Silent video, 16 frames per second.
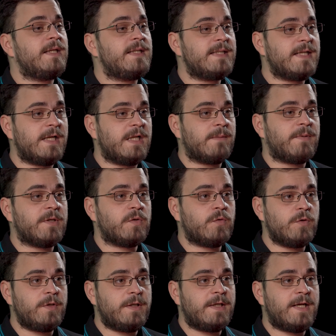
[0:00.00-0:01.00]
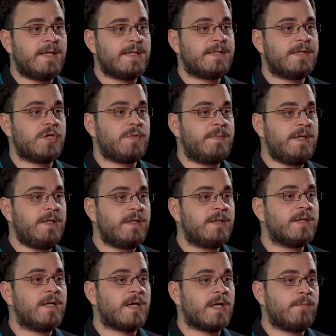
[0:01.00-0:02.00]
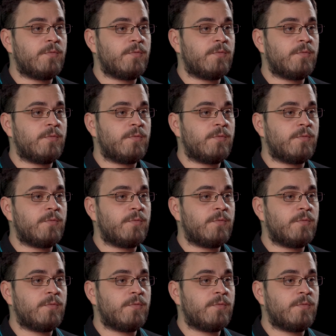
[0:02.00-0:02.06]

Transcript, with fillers: Идеально подходит для резки шпилек на